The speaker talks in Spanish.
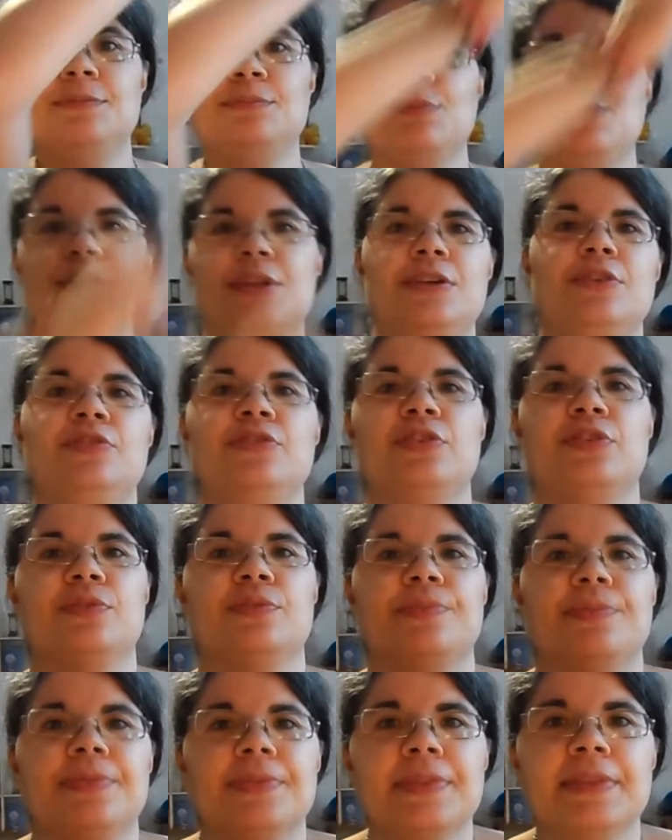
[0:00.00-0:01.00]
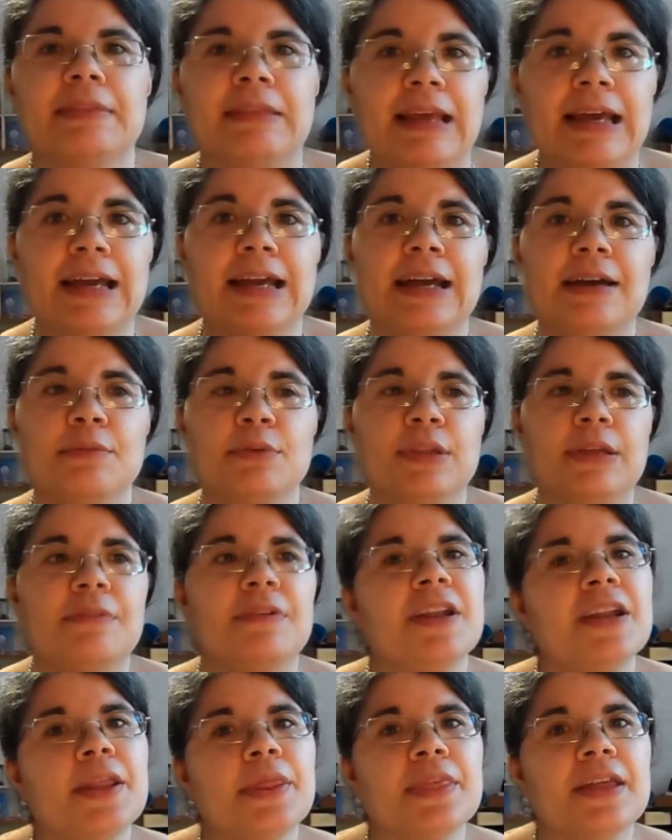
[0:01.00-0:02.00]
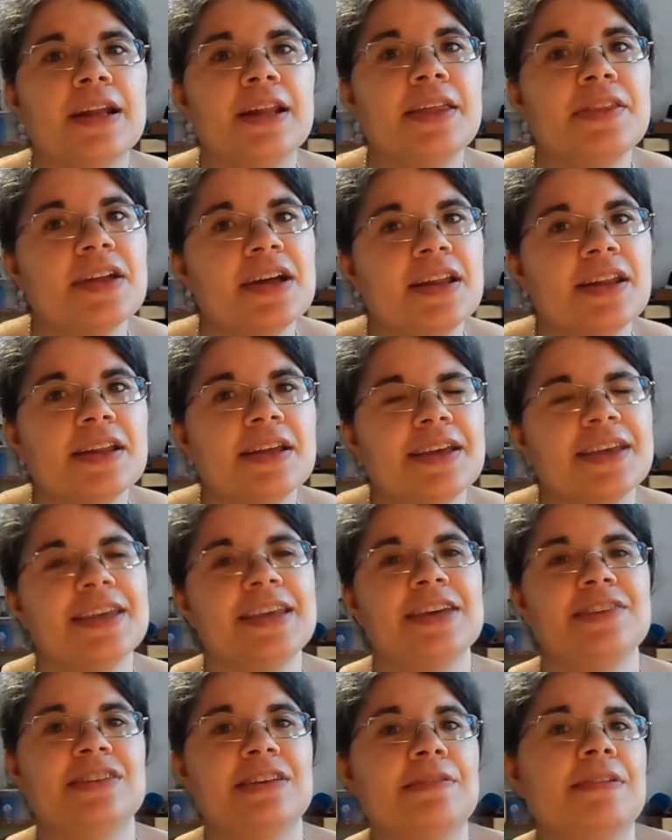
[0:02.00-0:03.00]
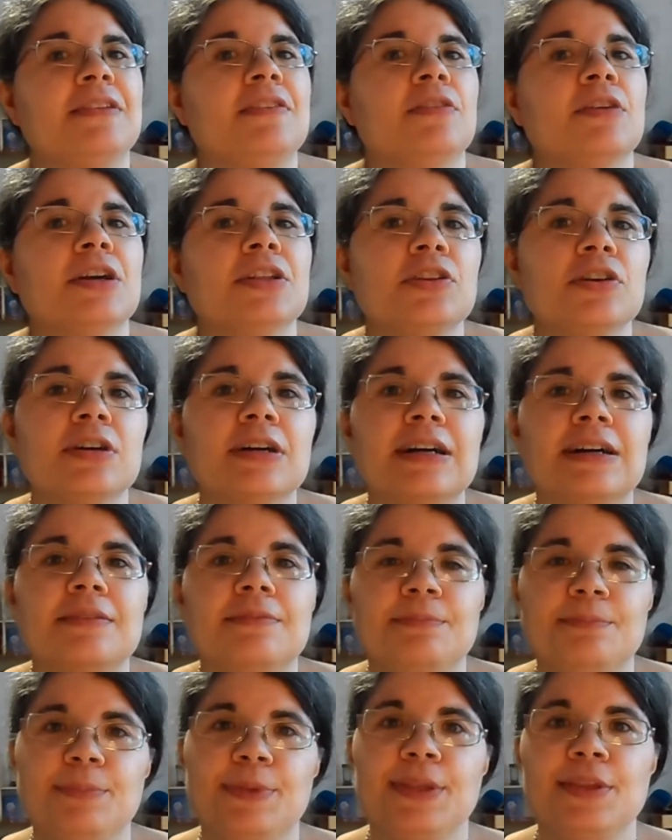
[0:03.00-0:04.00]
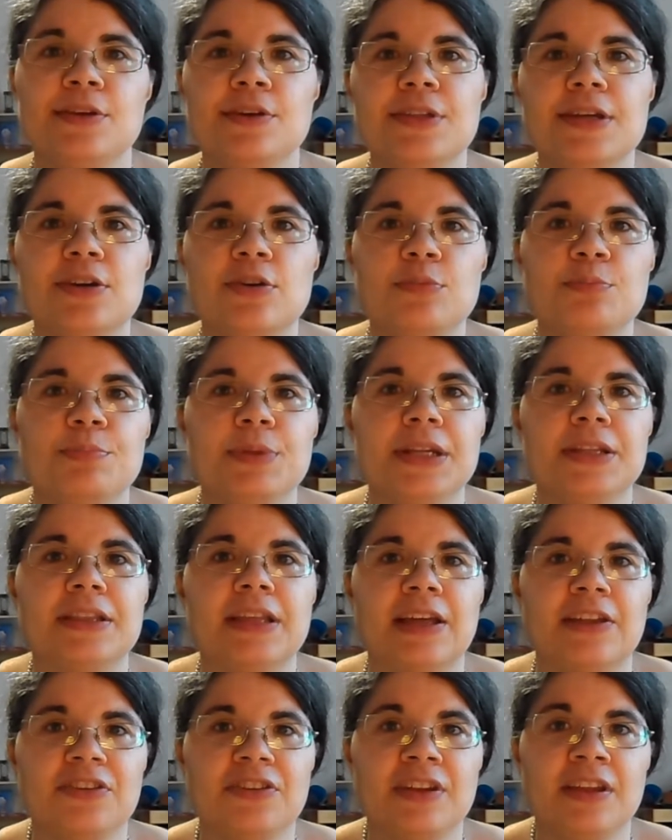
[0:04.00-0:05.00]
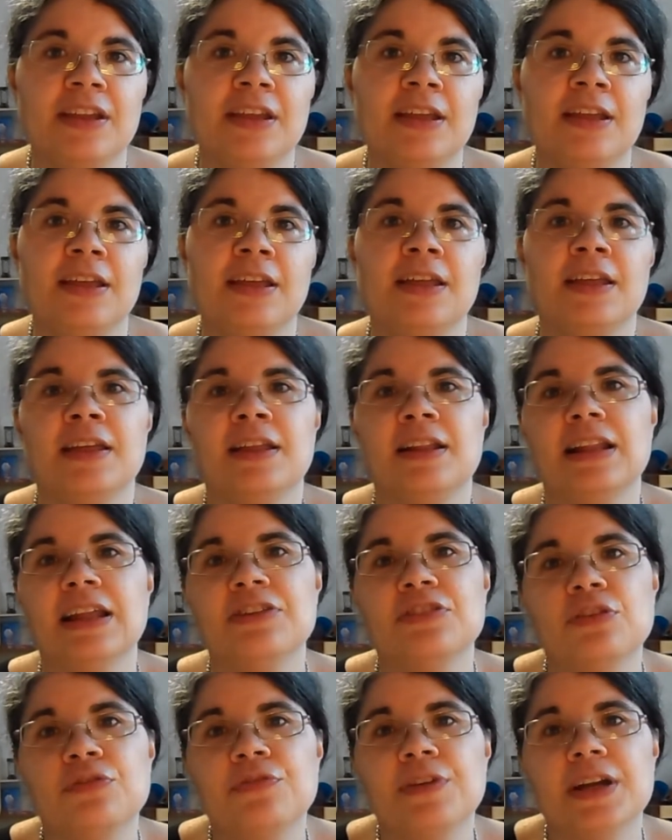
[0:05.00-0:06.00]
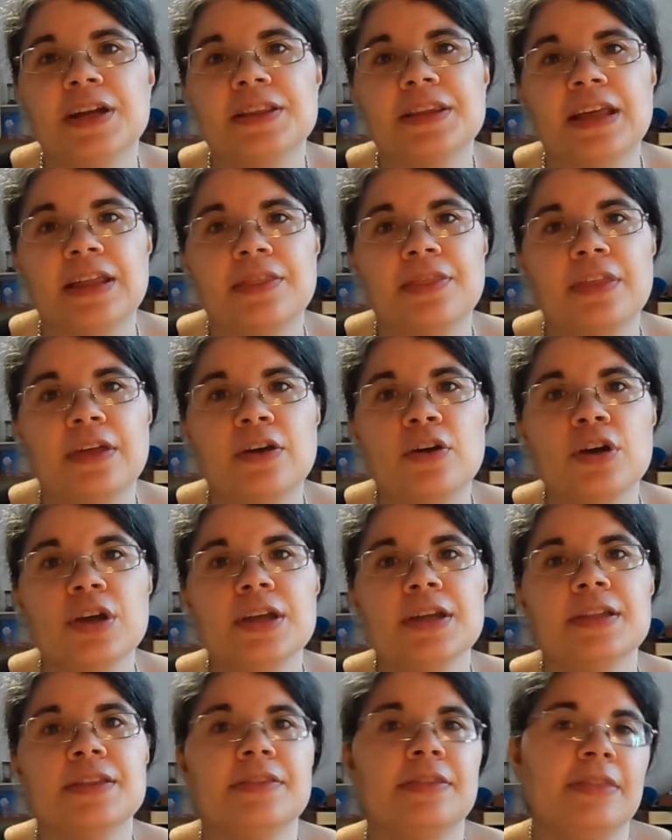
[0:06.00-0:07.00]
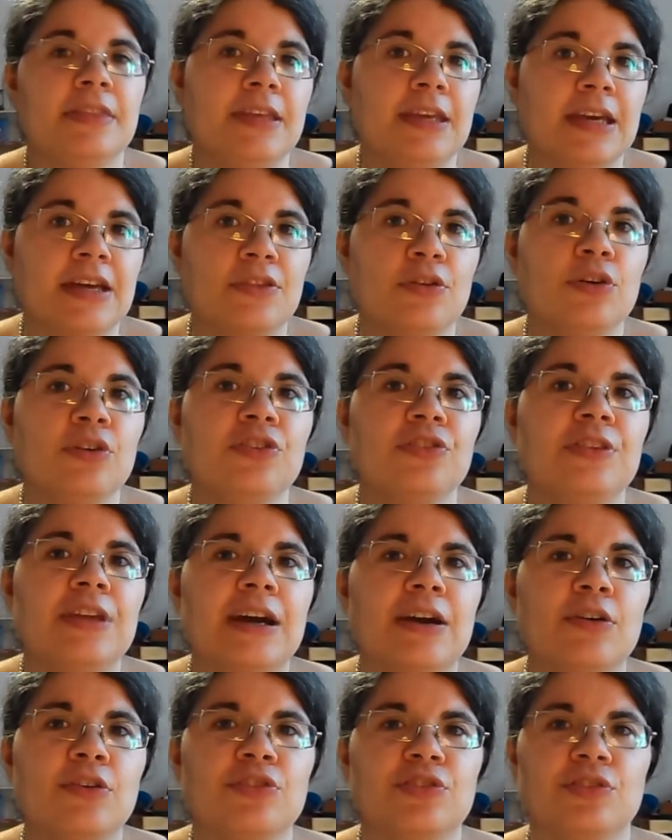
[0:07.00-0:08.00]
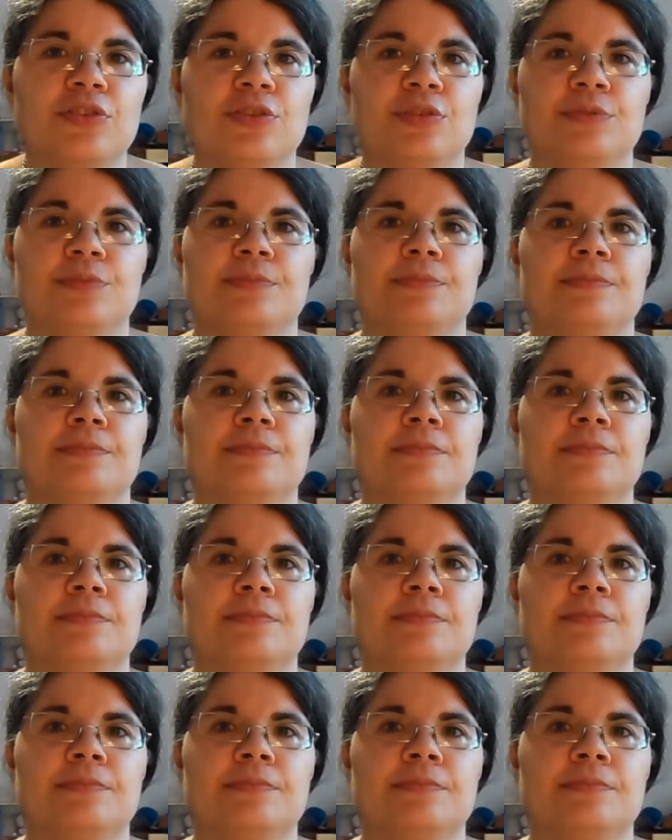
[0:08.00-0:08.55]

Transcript: las poderoso, acabo de venir de Lidl y ya sabéis lo que toca, vídeo de compritas. Las ofertas de hoy, día 2 de agosto.